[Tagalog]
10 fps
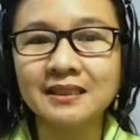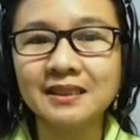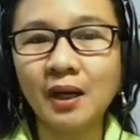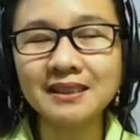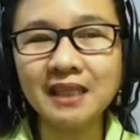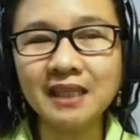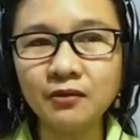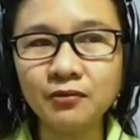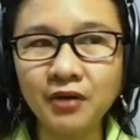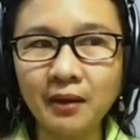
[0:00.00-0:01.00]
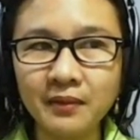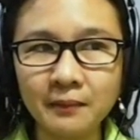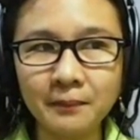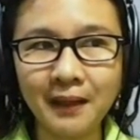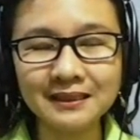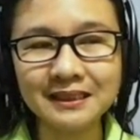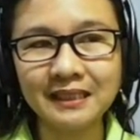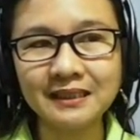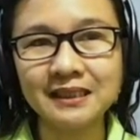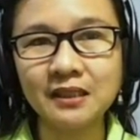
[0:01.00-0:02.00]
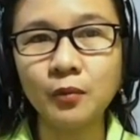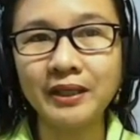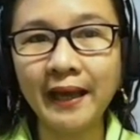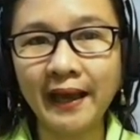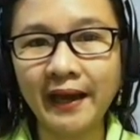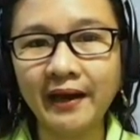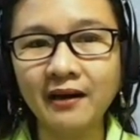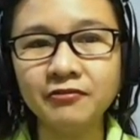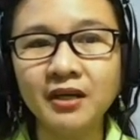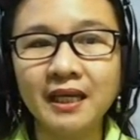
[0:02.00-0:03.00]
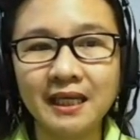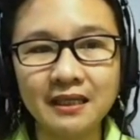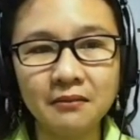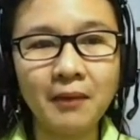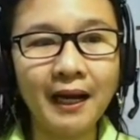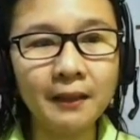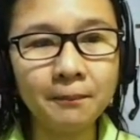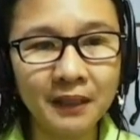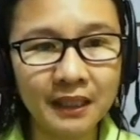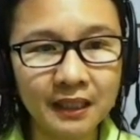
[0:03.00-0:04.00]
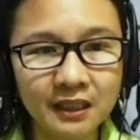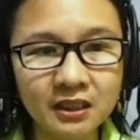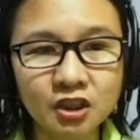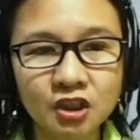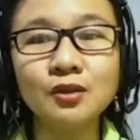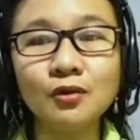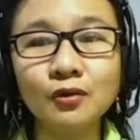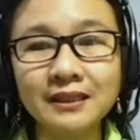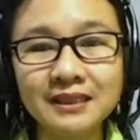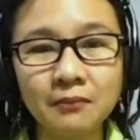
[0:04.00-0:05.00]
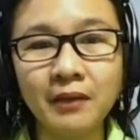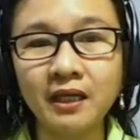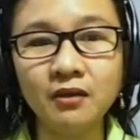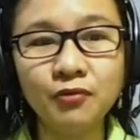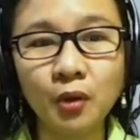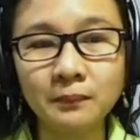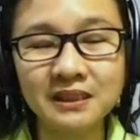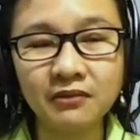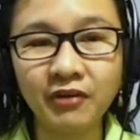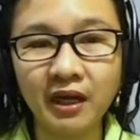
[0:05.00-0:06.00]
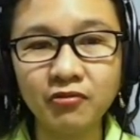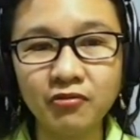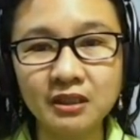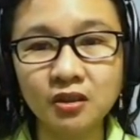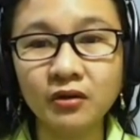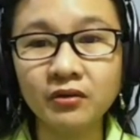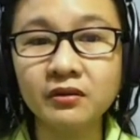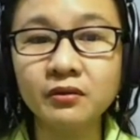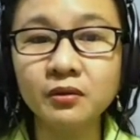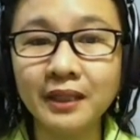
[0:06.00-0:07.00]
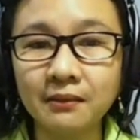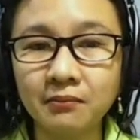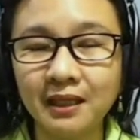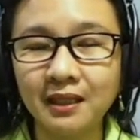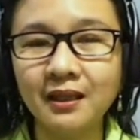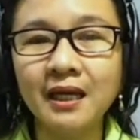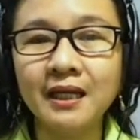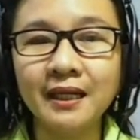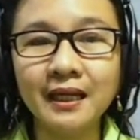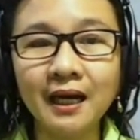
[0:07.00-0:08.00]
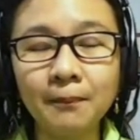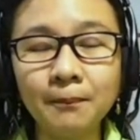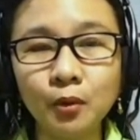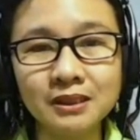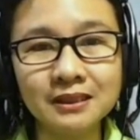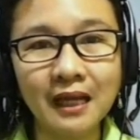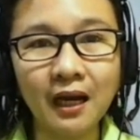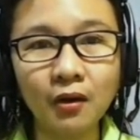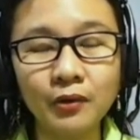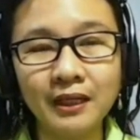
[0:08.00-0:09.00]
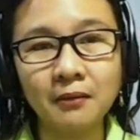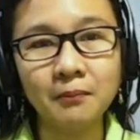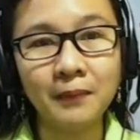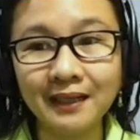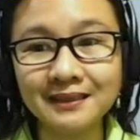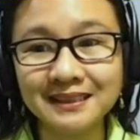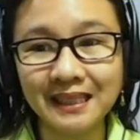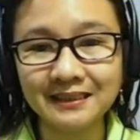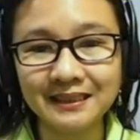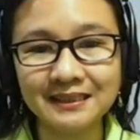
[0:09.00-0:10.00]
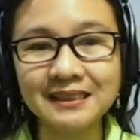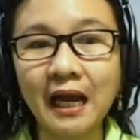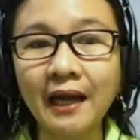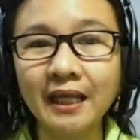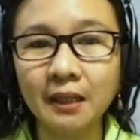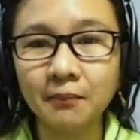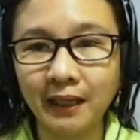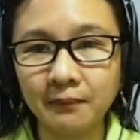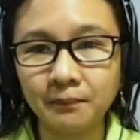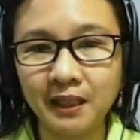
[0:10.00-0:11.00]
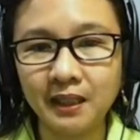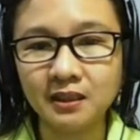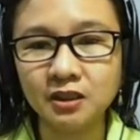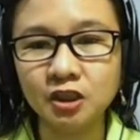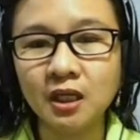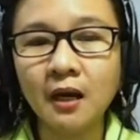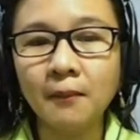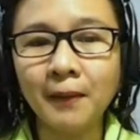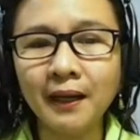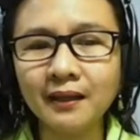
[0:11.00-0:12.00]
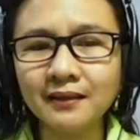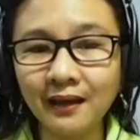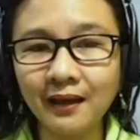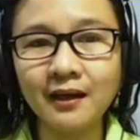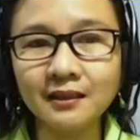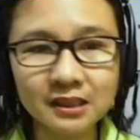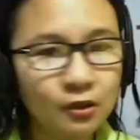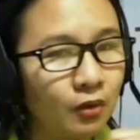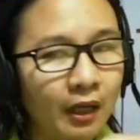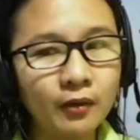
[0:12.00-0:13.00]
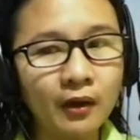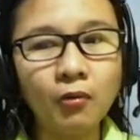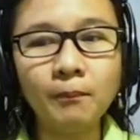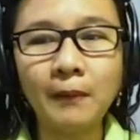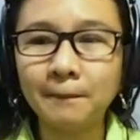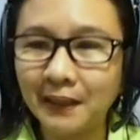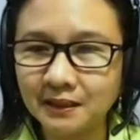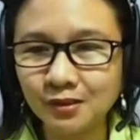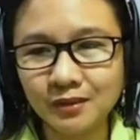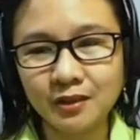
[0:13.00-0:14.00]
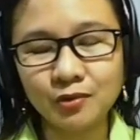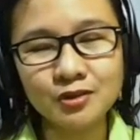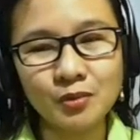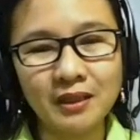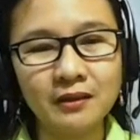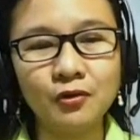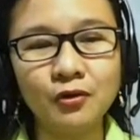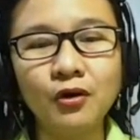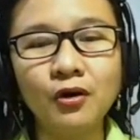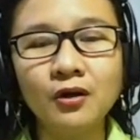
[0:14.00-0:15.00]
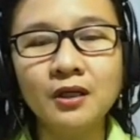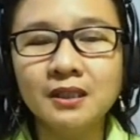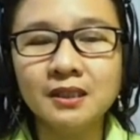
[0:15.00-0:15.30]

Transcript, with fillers: So aside from the bank setting we have in my page, gusto ko kasing ma-inform si 51 Talk through email na nakapost na ako ng bank setting sa aking my page para talagang sigurado akong papasok na yung sweldo ko.